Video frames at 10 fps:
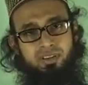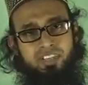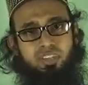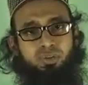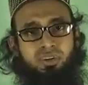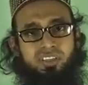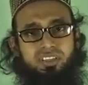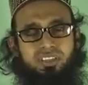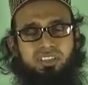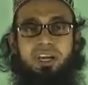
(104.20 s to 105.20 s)
সিদ্ধ করে নেন
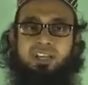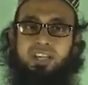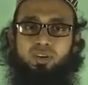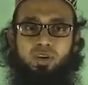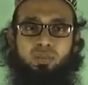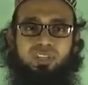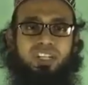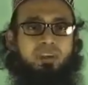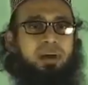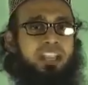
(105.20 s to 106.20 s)
হালকা একটু লবণ দিয়ে
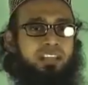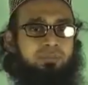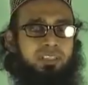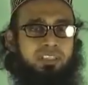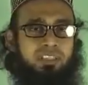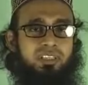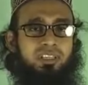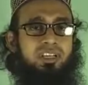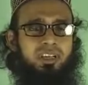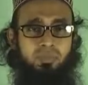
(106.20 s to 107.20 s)
নেন ভাল লাগবে
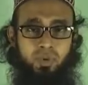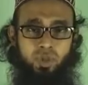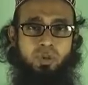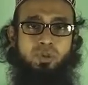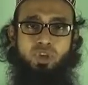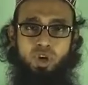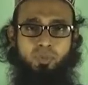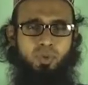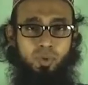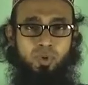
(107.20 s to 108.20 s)
প্রথম অবস্থায় অল্প
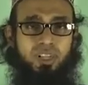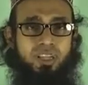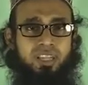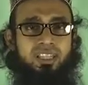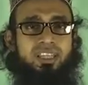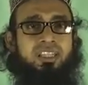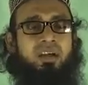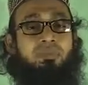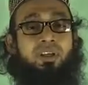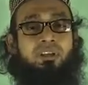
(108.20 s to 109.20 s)
অল্প করে খেতে খেতে
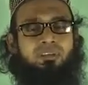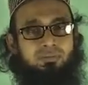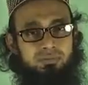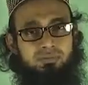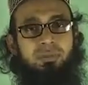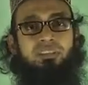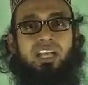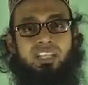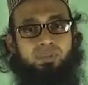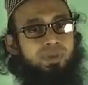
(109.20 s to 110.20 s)
আপনার
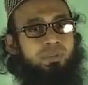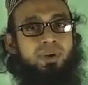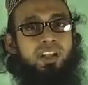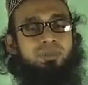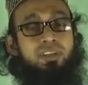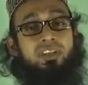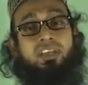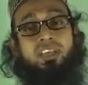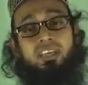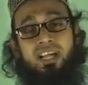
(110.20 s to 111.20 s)
চাহিদা মতো আপনি বাড়াবেন
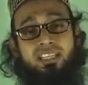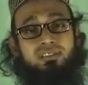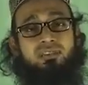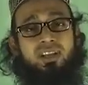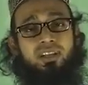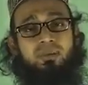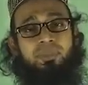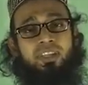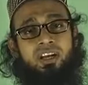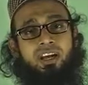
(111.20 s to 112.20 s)
কাঁচা ছোলার
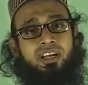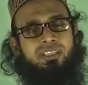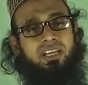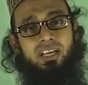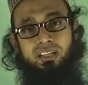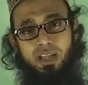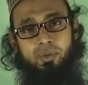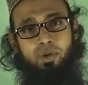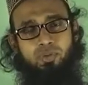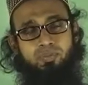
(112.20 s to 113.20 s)
যারা
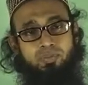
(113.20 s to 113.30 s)
আবারও